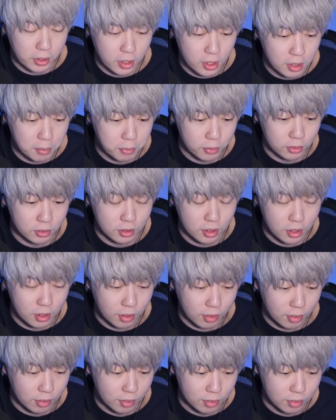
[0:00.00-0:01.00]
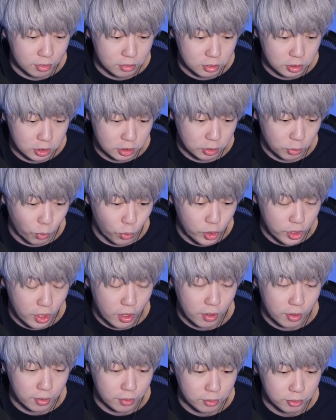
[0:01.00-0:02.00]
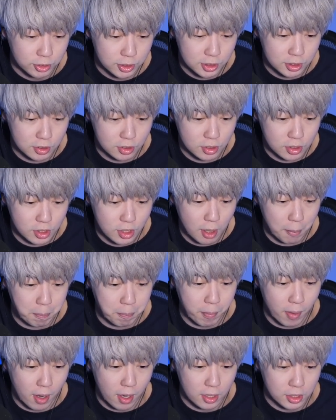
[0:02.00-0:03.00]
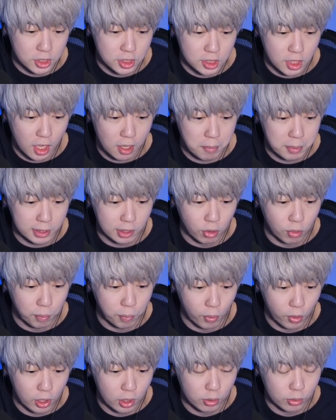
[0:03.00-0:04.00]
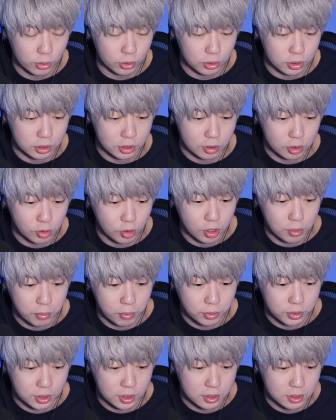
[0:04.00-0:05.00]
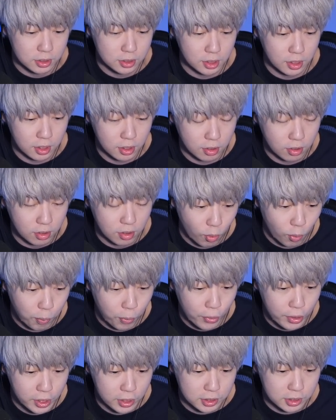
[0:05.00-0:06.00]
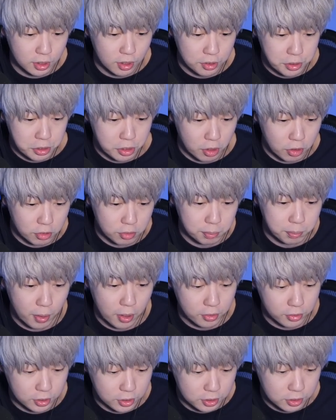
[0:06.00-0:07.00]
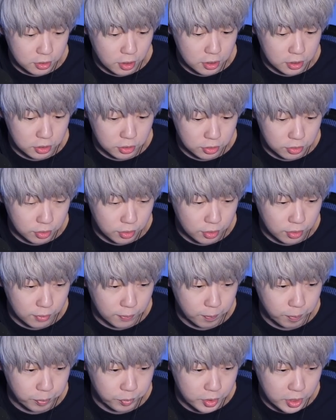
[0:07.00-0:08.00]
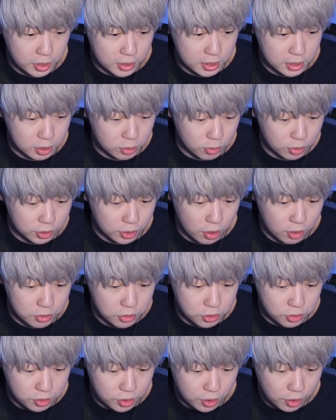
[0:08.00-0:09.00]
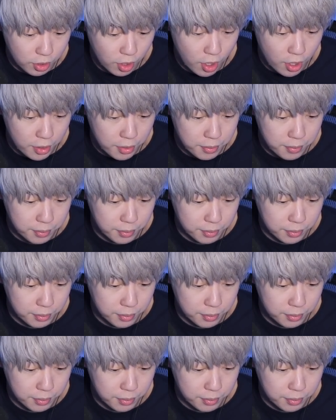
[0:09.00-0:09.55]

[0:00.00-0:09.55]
ゲームってすごいな普通にやっぱ試合見て覚えようとするよりも全然覚えやすさが違うバルデスナイスデッキスコア30でかい